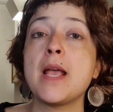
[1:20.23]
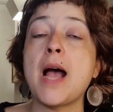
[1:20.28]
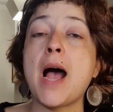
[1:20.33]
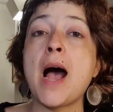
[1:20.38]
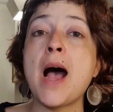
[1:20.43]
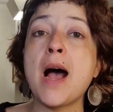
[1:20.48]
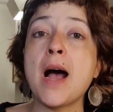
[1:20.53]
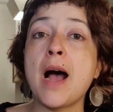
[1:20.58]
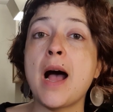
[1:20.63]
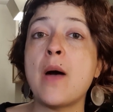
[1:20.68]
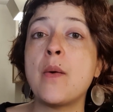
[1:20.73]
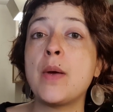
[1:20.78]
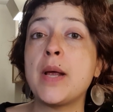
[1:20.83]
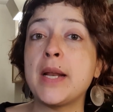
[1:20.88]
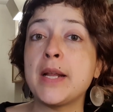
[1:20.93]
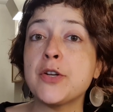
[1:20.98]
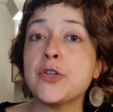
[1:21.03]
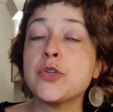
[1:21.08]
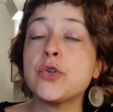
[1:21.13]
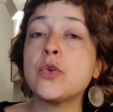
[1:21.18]
a haber
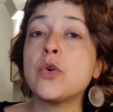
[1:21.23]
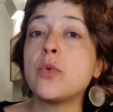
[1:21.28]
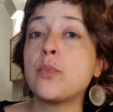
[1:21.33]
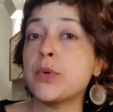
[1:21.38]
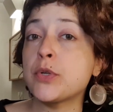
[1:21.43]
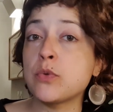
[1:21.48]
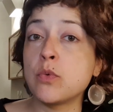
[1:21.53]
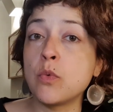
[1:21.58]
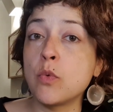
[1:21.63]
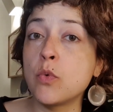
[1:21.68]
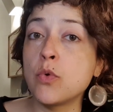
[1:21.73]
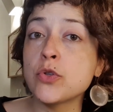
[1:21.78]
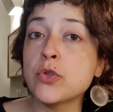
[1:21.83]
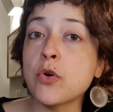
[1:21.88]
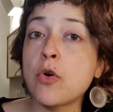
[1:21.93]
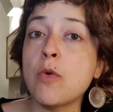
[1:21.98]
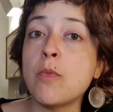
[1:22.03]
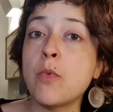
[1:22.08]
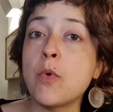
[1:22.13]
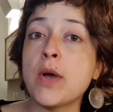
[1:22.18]
hecho pues un curso
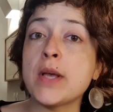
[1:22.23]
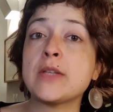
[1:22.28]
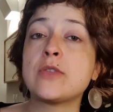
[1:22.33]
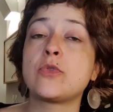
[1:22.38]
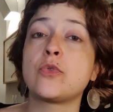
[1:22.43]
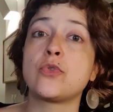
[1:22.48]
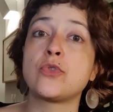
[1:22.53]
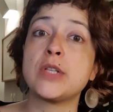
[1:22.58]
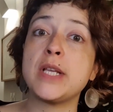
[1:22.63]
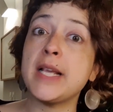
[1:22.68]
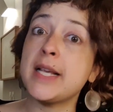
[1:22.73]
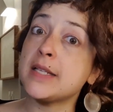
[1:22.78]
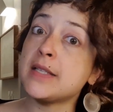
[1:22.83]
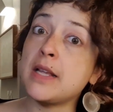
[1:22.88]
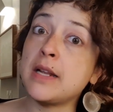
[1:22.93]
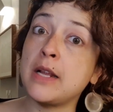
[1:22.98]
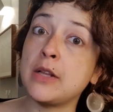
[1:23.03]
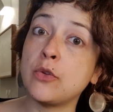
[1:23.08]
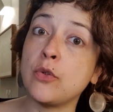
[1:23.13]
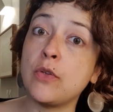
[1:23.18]
como esto, sigues
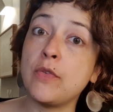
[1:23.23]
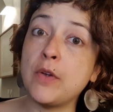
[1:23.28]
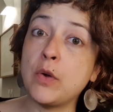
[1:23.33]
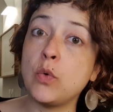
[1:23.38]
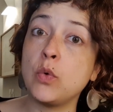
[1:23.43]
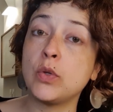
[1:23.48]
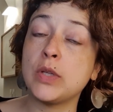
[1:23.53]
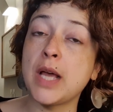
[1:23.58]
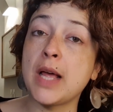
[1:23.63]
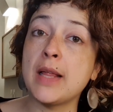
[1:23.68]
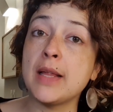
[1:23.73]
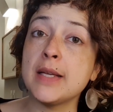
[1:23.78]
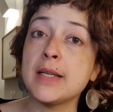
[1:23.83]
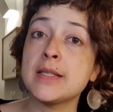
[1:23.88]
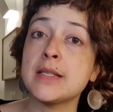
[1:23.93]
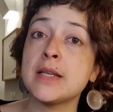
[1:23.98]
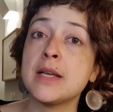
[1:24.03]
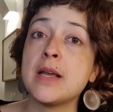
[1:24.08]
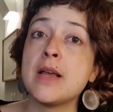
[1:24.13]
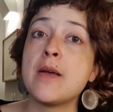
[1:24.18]
teniendo
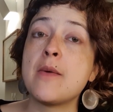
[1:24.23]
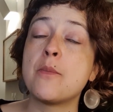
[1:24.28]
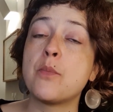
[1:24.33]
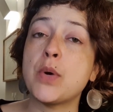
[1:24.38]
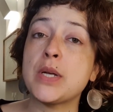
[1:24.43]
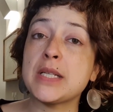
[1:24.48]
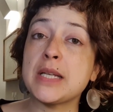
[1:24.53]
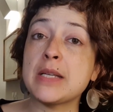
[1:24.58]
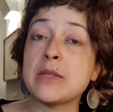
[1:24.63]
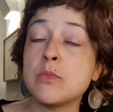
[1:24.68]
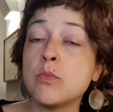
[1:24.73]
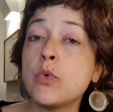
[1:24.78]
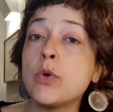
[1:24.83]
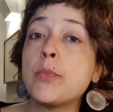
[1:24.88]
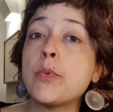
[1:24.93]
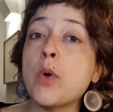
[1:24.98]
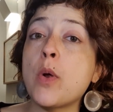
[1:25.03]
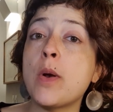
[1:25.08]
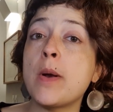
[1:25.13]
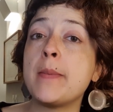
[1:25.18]
dificultades, pues es muy
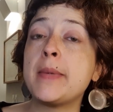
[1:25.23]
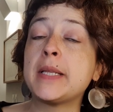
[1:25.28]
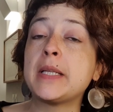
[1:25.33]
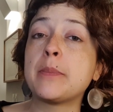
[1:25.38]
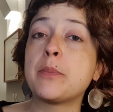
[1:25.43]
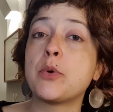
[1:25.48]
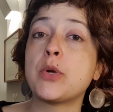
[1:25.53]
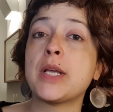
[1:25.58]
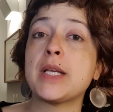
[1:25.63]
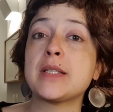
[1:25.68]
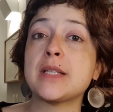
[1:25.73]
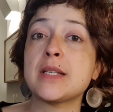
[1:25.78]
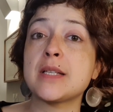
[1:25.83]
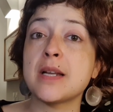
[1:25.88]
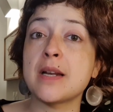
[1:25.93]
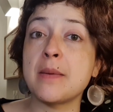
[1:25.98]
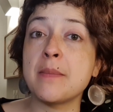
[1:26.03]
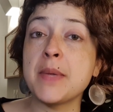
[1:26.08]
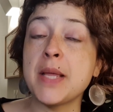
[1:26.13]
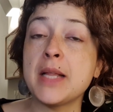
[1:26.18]
probablemente porque estas
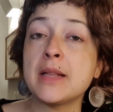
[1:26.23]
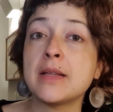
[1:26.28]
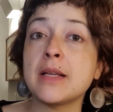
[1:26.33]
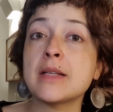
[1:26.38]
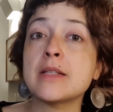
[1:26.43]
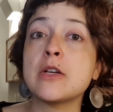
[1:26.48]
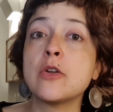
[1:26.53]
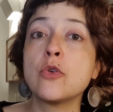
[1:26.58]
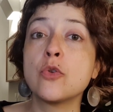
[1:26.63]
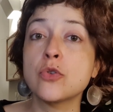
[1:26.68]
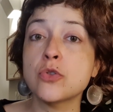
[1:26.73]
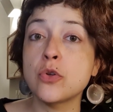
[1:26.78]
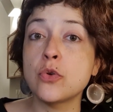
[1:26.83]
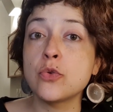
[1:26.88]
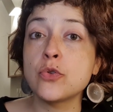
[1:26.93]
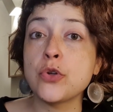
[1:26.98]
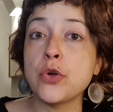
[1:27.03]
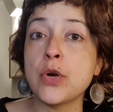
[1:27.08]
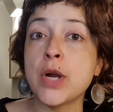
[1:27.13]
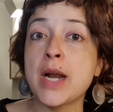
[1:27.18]
herramientas no
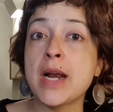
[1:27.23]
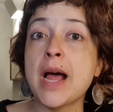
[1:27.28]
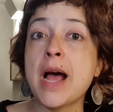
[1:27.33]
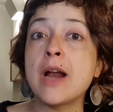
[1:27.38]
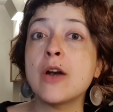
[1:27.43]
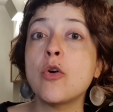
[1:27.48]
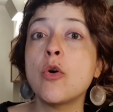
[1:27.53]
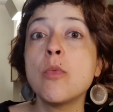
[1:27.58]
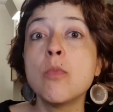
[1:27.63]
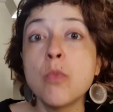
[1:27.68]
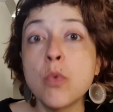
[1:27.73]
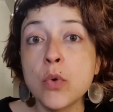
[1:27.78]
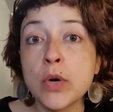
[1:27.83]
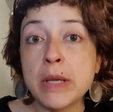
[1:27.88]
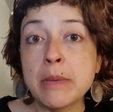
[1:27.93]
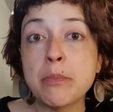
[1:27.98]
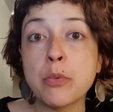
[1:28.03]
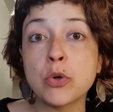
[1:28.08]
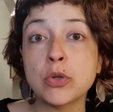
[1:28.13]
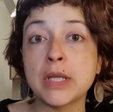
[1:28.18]
solucionan algo muy
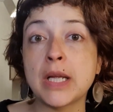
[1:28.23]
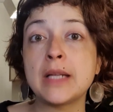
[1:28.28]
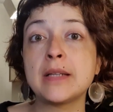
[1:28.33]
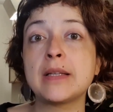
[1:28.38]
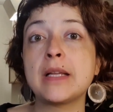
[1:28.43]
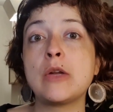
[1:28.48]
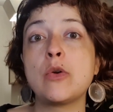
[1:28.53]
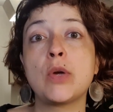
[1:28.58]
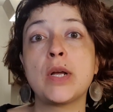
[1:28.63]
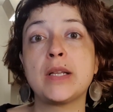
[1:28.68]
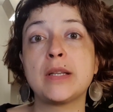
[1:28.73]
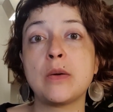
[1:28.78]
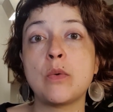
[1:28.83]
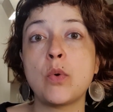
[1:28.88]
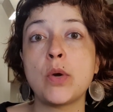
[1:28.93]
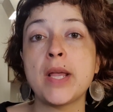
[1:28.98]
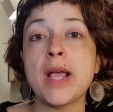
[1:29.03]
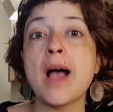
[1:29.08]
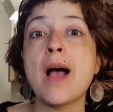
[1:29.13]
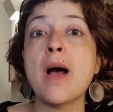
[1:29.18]
importante de lo que te
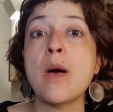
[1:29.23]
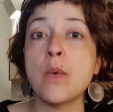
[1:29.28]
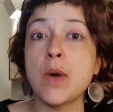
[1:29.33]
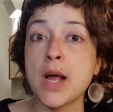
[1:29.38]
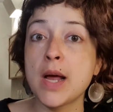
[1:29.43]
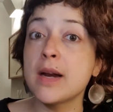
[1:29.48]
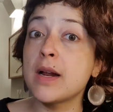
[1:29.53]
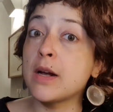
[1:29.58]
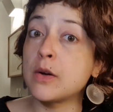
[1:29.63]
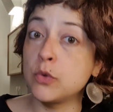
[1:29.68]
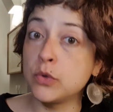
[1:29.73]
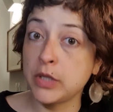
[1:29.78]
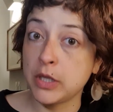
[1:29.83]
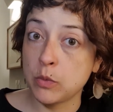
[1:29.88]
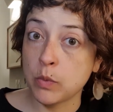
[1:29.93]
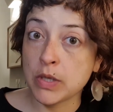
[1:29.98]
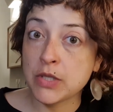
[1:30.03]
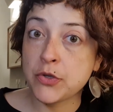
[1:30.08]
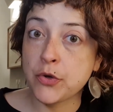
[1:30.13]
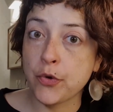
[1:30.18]
voy a hablar a
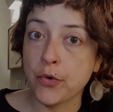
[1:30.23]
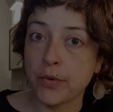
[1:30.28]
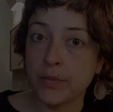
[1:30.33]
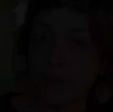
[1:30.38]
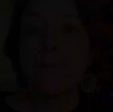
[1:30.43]
continuación.